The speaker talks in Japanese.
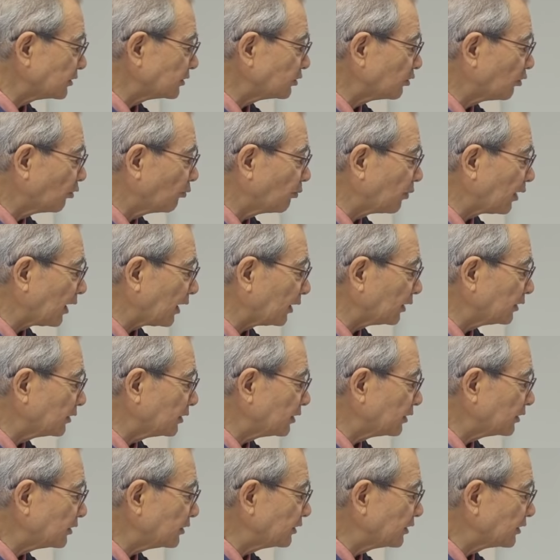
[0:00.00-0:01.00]
よんばん、
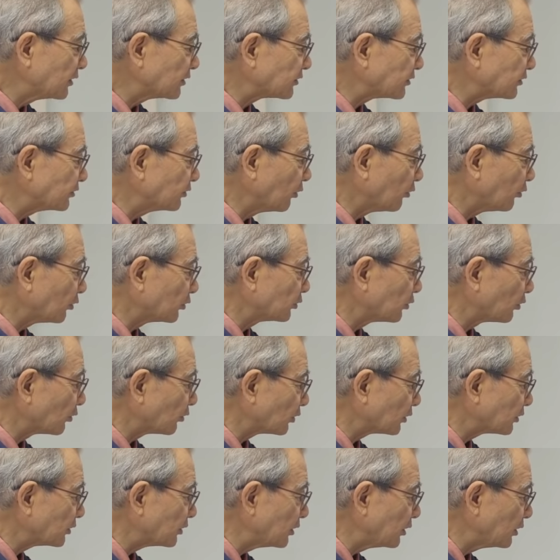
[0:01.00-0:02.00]
イエスの
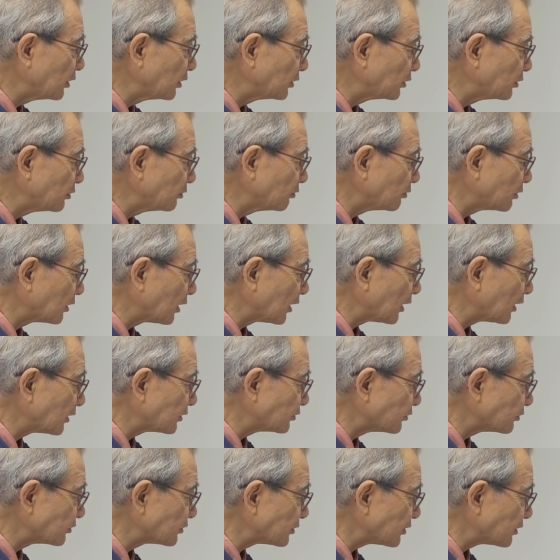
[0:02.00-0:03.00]
驚き。きゅうから
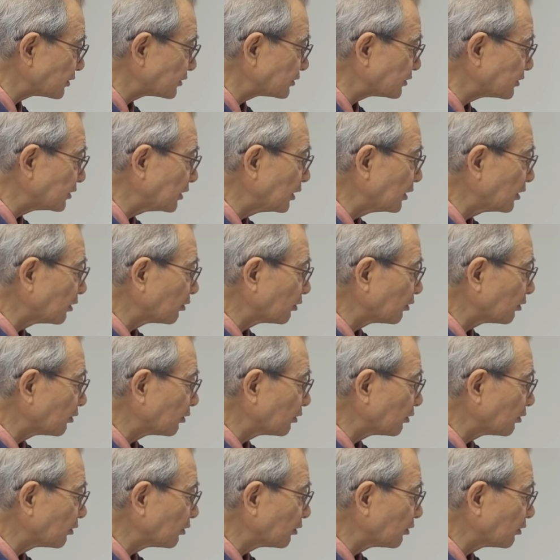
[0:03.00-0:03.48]
じゅっせつ。